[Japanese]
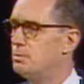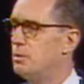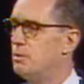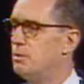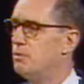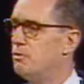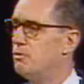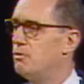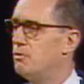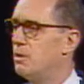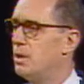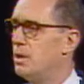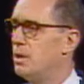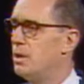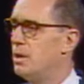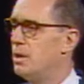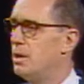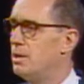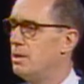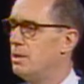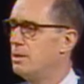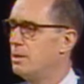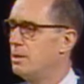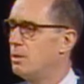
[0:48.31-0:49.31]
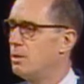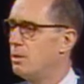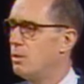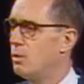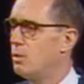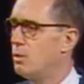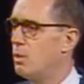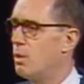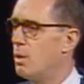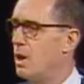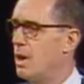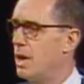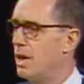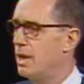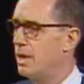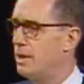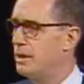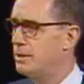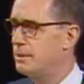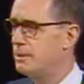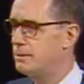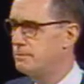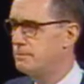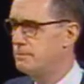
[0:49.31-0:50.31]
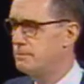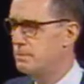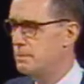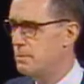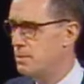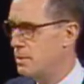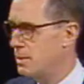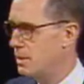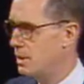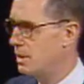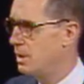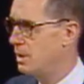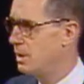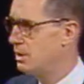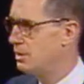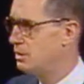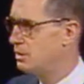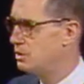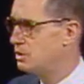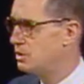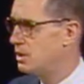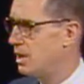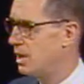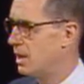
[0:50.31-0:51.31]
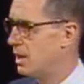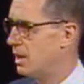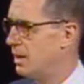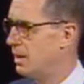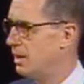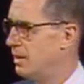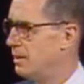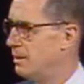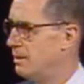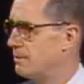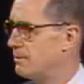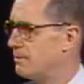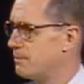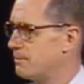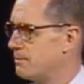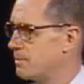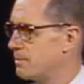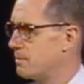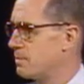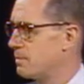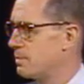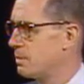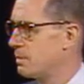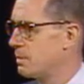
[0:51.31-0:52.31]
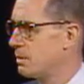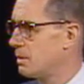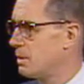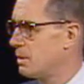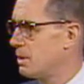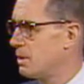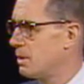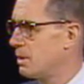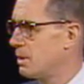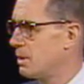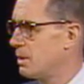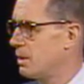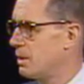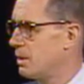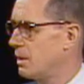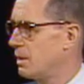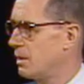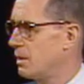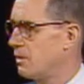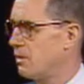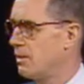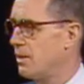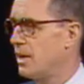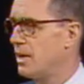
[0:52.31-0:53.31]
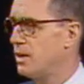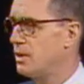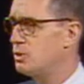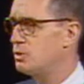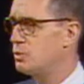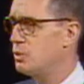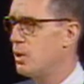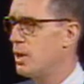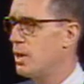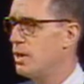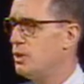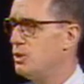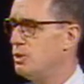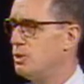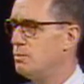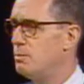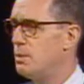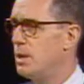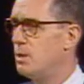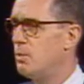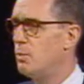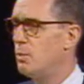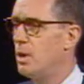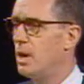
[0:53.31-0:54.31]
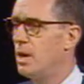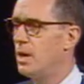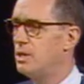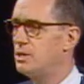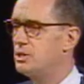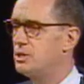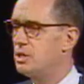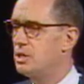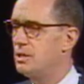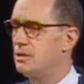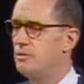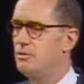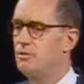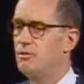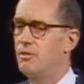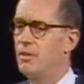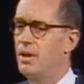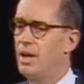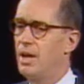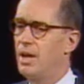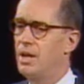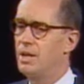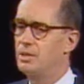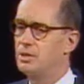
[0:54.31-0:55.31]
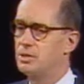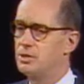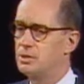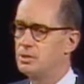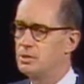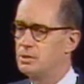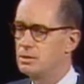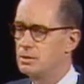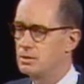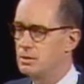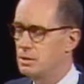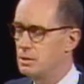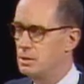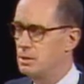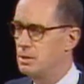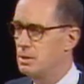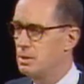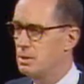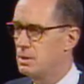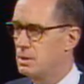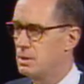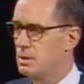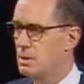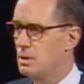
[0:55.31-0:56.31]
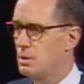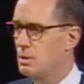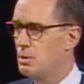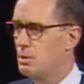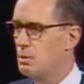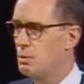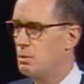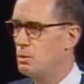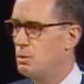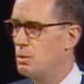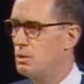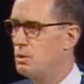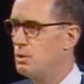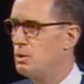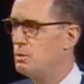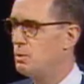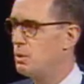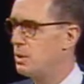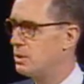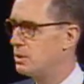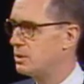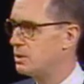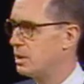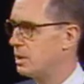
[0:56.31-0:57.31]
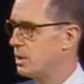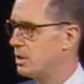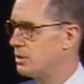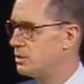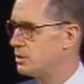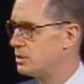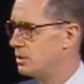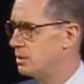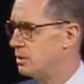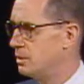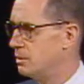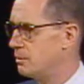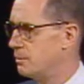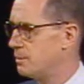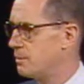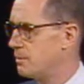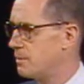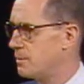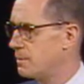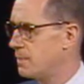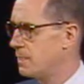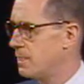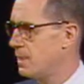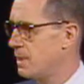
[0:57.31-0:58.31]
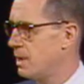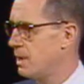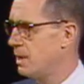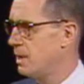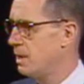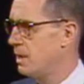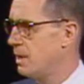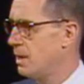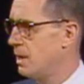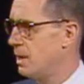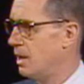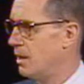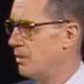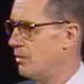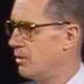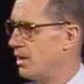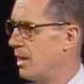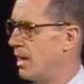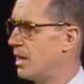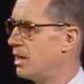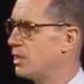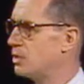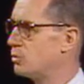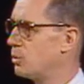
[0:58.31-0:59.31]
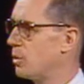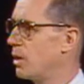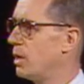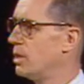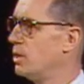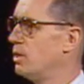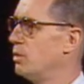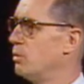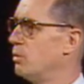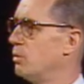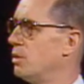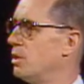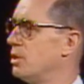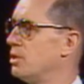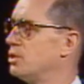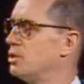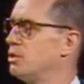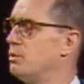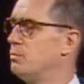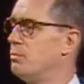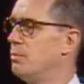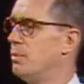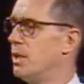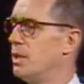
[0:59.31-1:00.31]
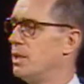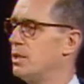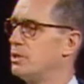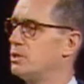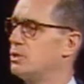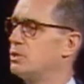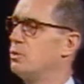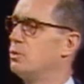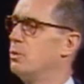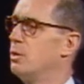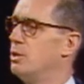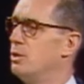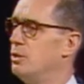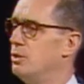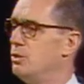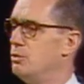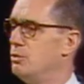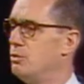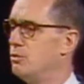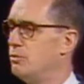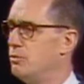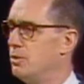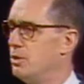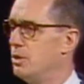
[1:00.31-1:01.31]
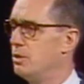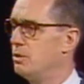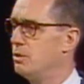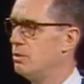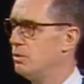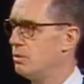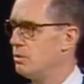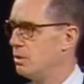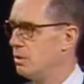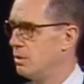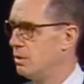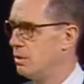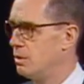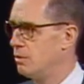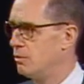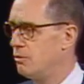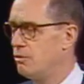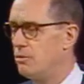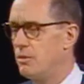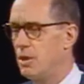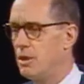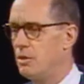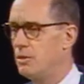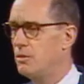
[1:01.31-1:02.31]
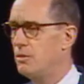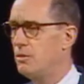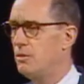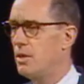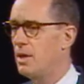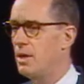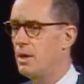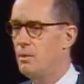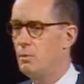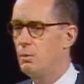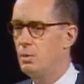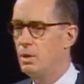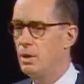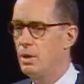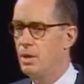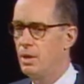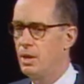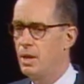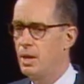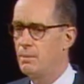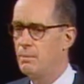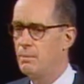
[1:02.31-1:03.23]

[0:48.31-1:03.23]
断食するのも賢明です。また、父よ、私の思いではなく、御心がなるようにしてくださいという気持ちの時に一番よく耳を傾けられます。